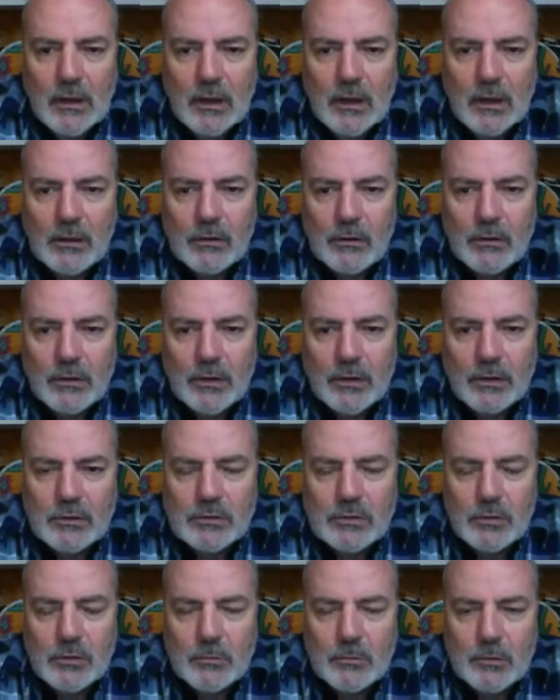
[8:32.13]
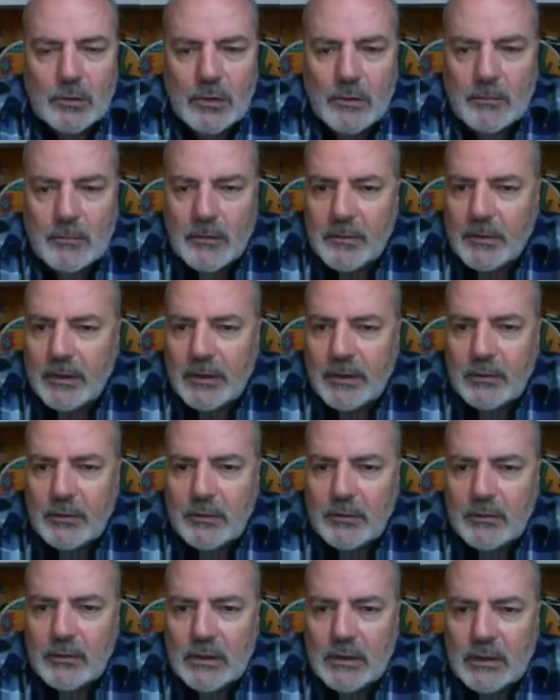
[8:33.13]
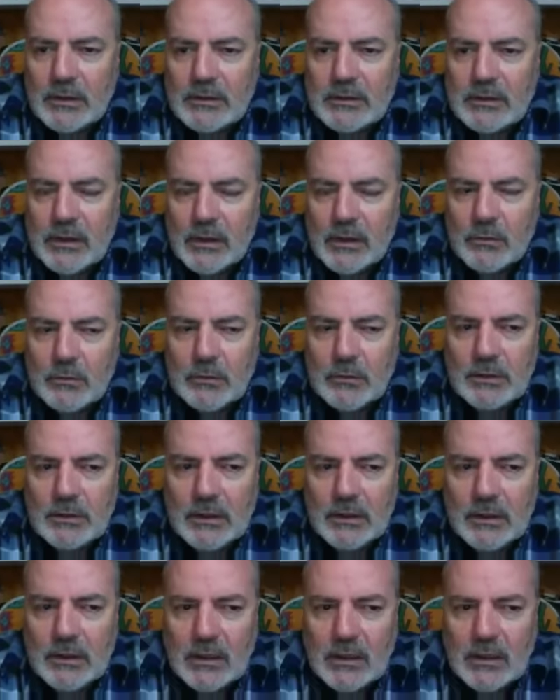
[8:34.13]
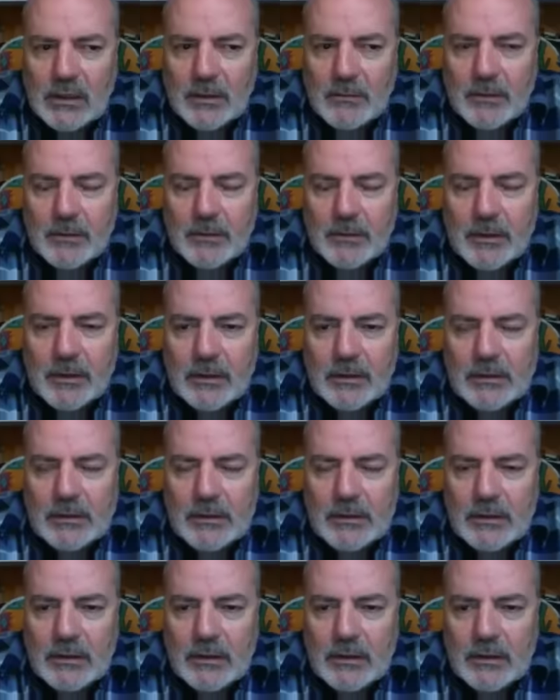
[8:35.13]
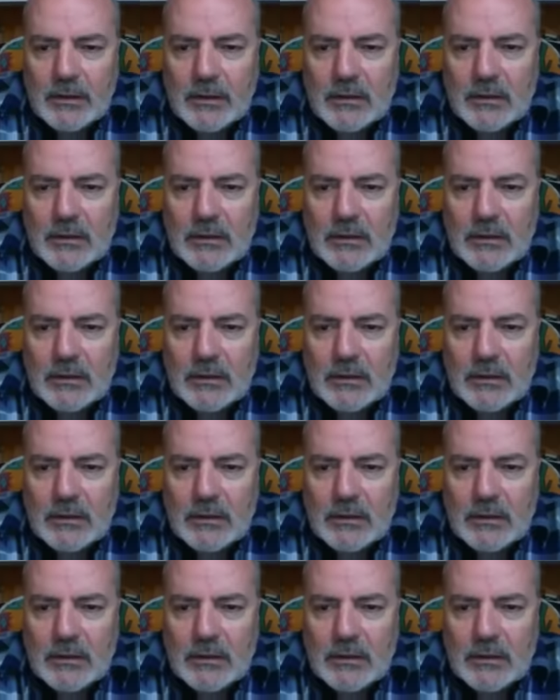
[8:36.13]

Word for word: Acordaos cómo llamaba yo a esta ulti, la llamaba el